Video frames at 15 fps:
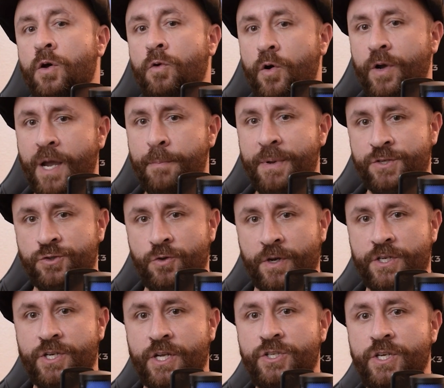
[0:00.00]
Qualquer
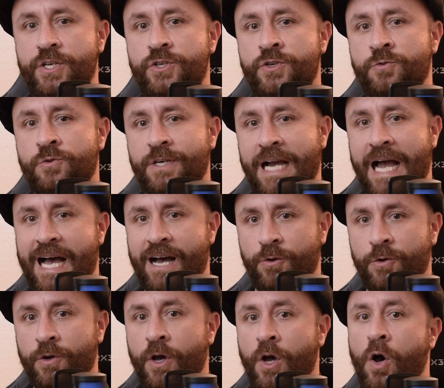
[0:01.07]
pessoa que já dirigiu um
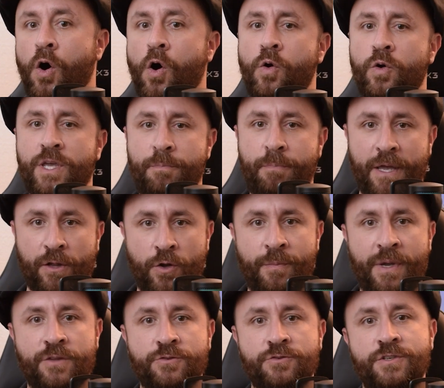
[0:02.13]
carro, ou que pelo
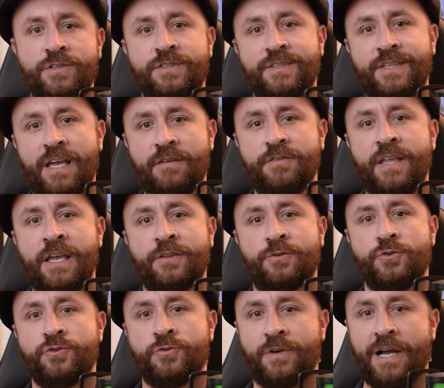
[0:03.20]
menos esteve
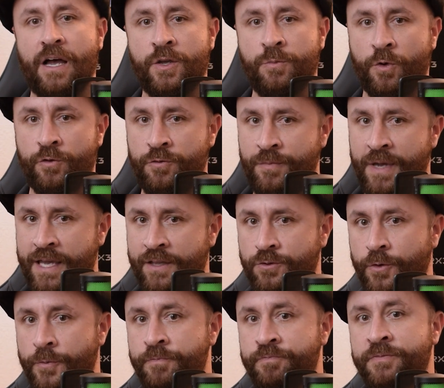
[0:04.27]
dentro de um carro em
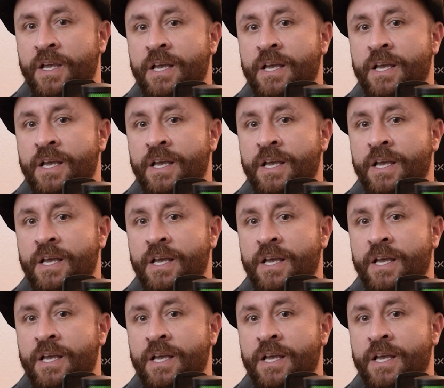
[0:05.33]
movimento,